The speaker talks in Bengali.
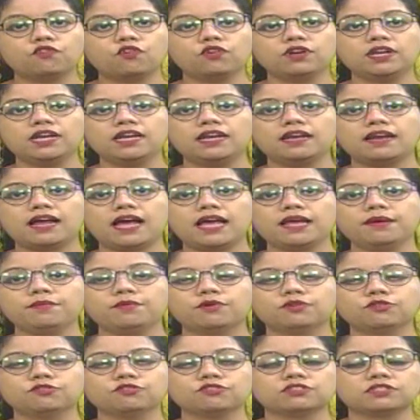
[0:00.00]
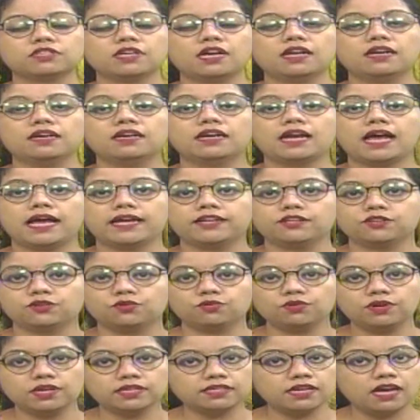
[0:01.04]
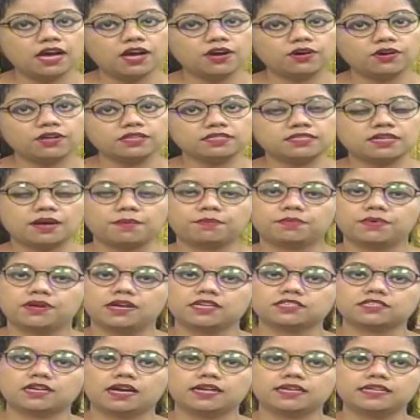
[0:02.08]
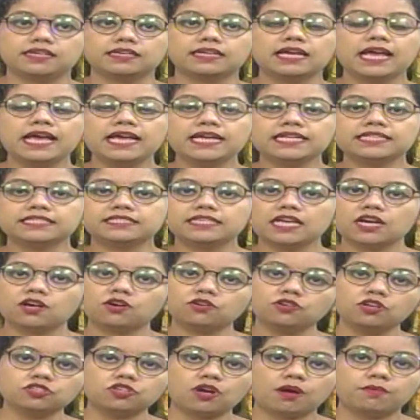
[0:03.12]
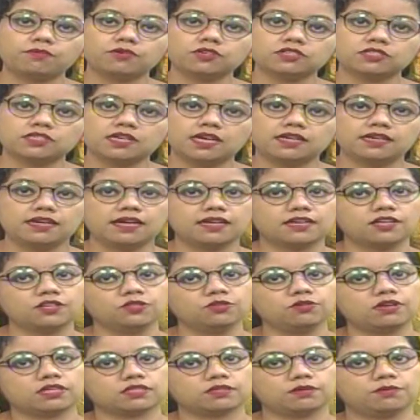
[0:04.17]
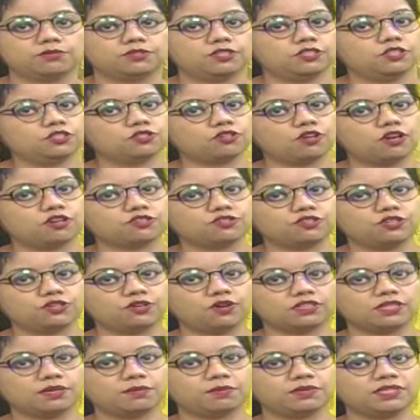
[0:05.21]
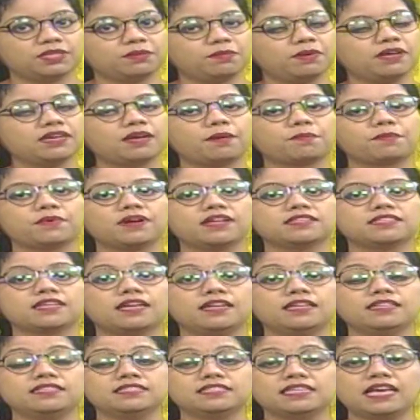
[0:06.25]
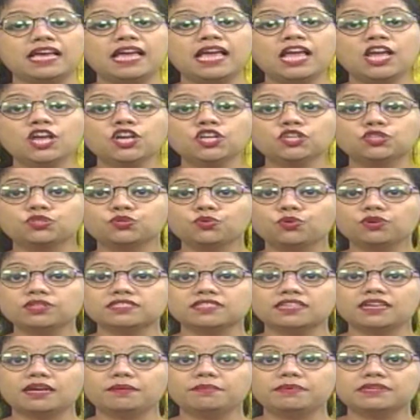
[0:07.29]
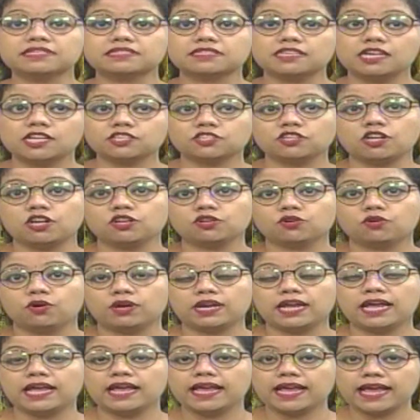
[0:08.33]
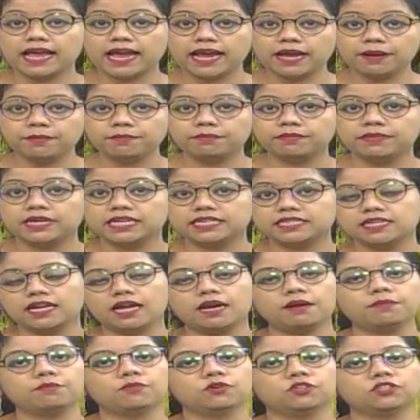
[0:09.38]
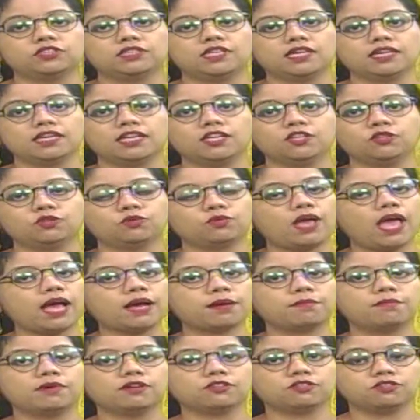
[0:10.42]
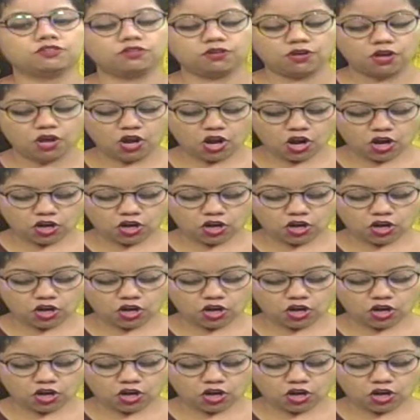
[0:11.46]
ফোনের লাইভ অনুষ্ঠান লাইন খুলে দেওয়া হয়েছে আপনারা শারীরিক যে কোনো সমস্যা নিয়ে কিন্তু ডাক্তারবাবুর সাথে সরাসরি কথা বলতে পারেন আপনারা জানেন যে চুল যারা বিশ্লেষণ করে এই মিডিয়ার মধ্যে কিন্তু একমাত্র